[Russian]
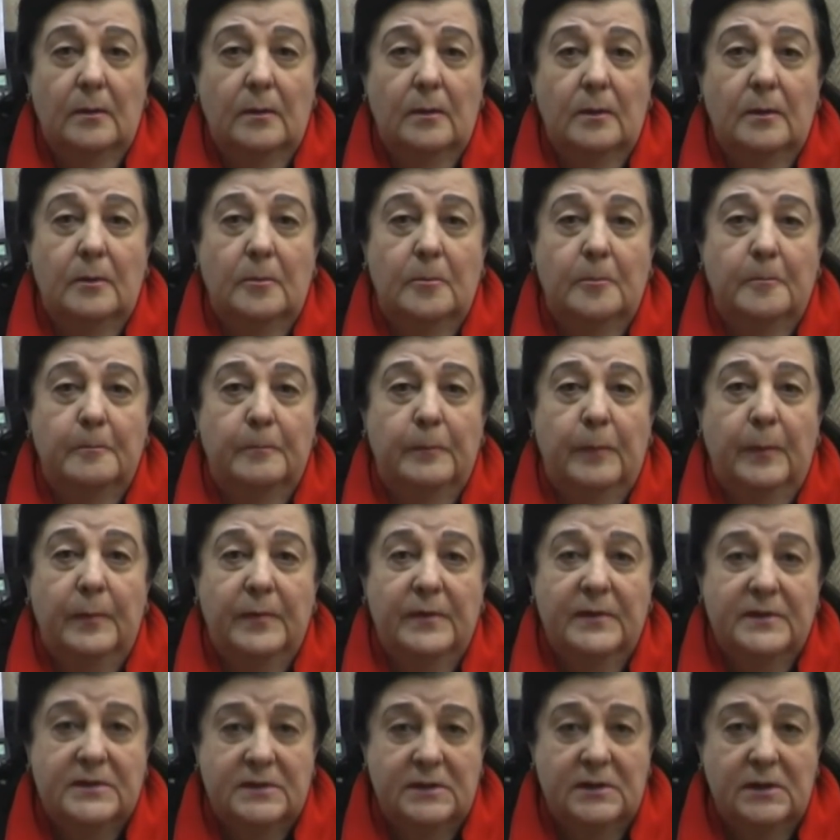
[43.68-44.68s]

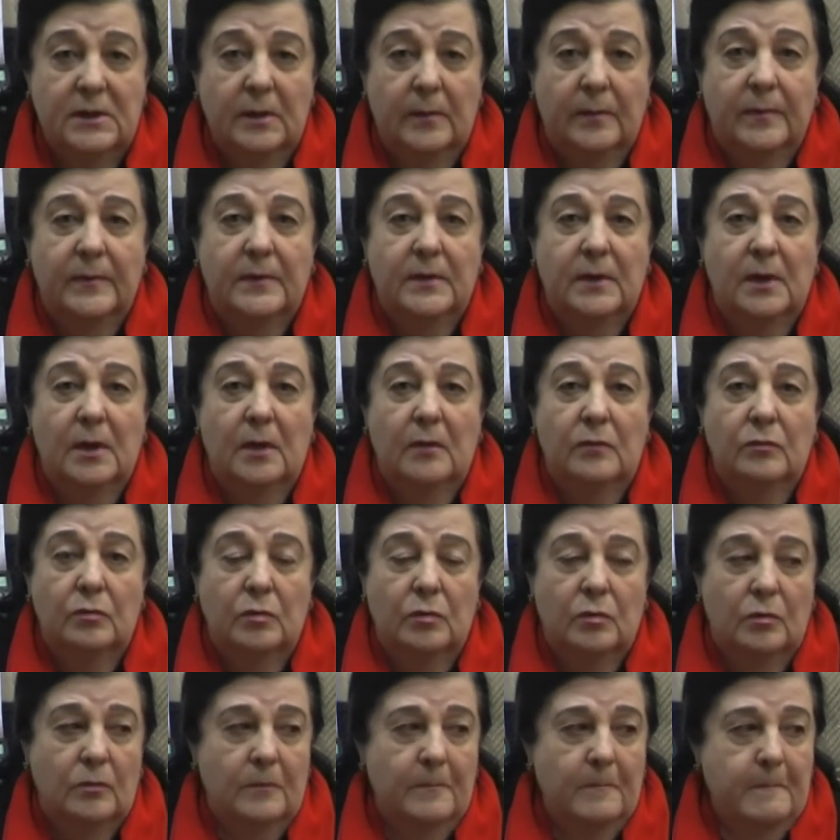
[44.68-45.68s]
попросила по
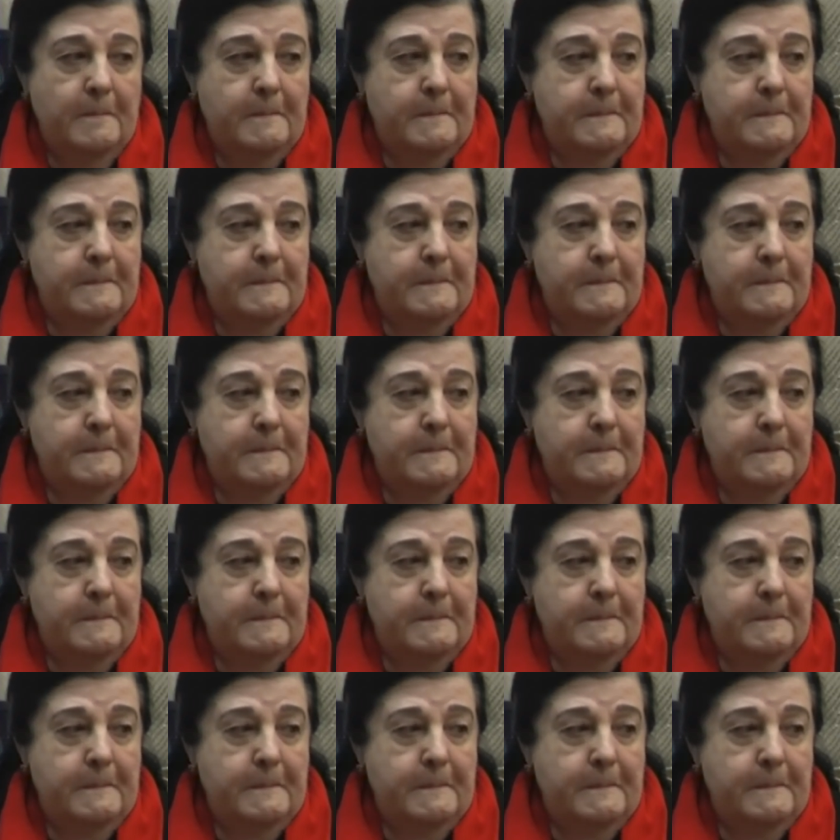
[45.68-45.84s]
договору